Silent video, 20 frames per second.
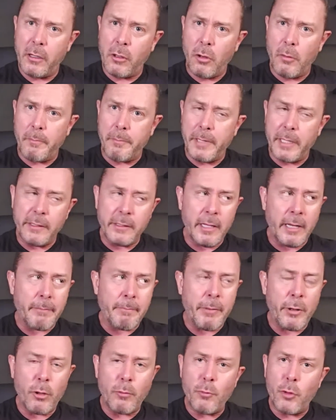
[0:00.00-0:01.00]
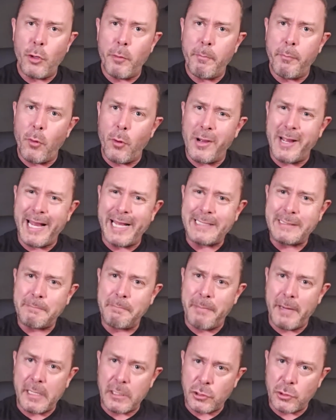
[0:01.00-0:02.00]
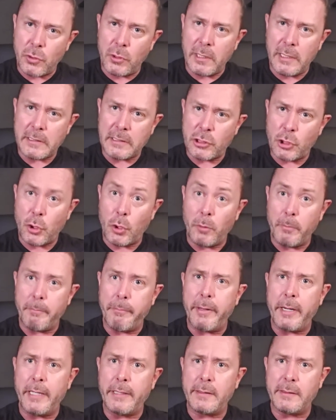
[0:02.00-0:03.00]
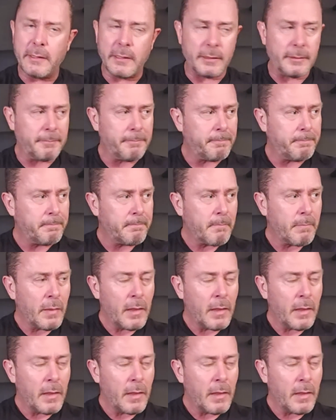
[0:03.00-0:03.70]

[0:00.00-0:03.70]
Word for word: de comprender, pero muy pocas personas comprenden.